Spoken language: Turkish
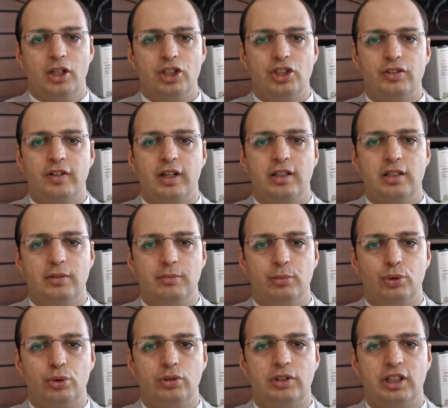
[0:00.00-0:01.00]

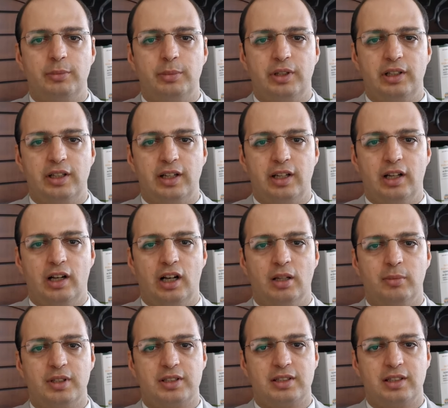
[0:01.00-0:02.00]
İşverenin bütün tedbirleri
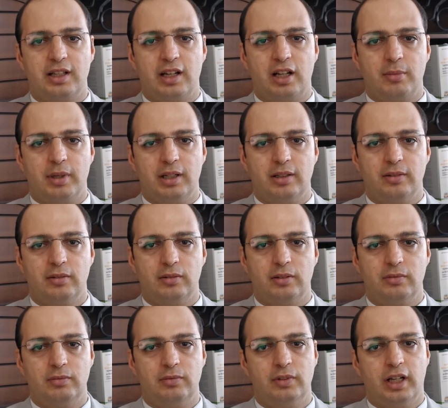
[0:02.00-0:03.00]
almasına rağmen
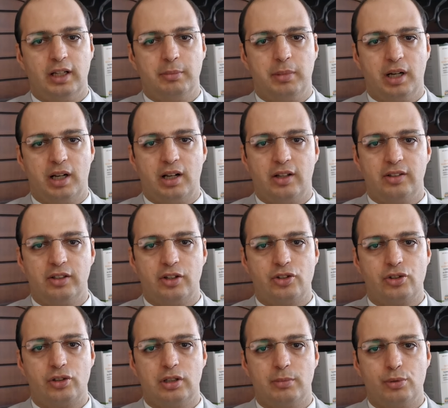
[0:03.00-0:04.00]
yani bakanlığın
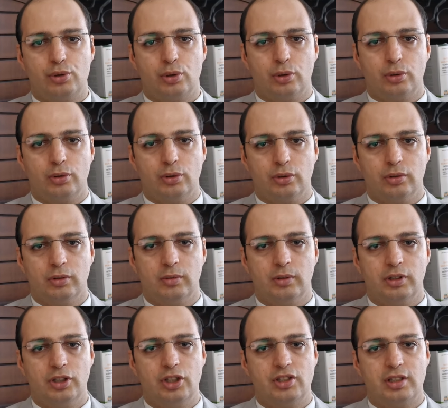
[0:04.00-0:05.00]
açıklamış olduğu,
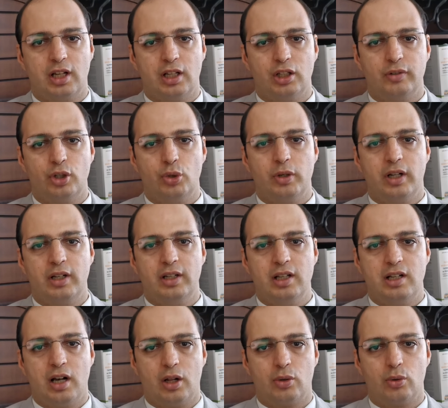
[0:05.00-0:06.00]
iş sağlığı
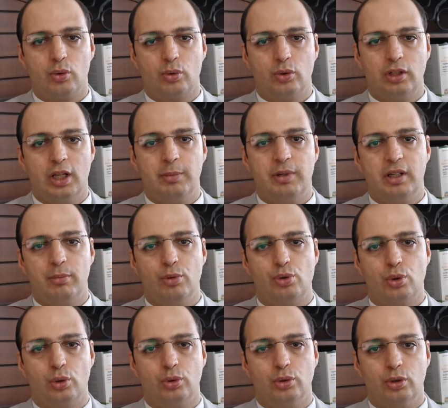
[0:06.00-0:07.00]
güvenliği kanununun
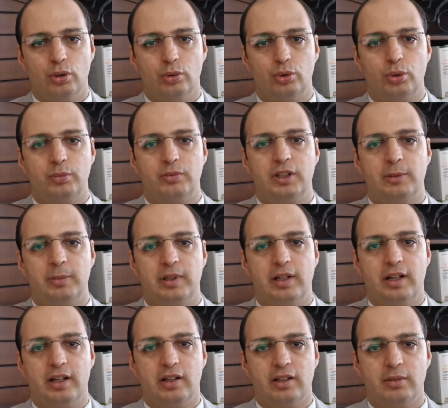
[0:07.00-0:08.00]
emretmiş olduğu tüm
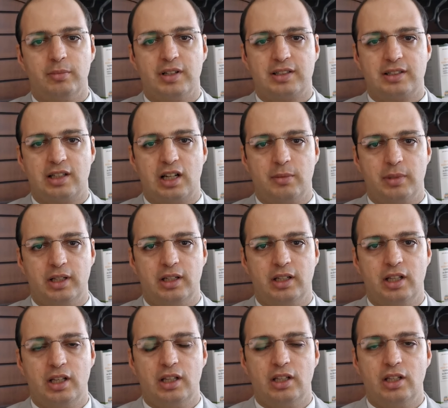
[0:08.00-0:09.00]
tedbirleri almasına rağmen
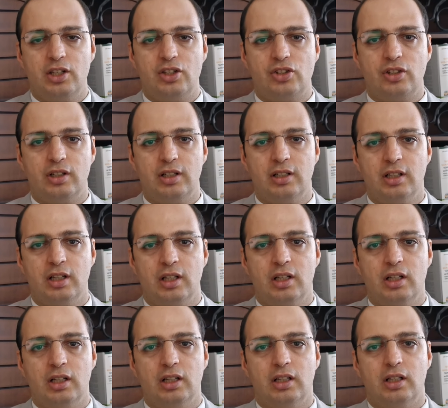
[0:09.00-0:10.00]
işçinin
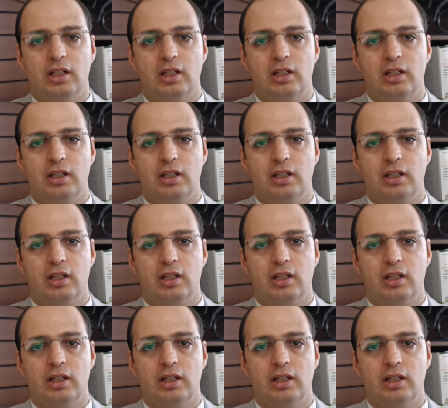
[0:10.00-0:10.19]
e,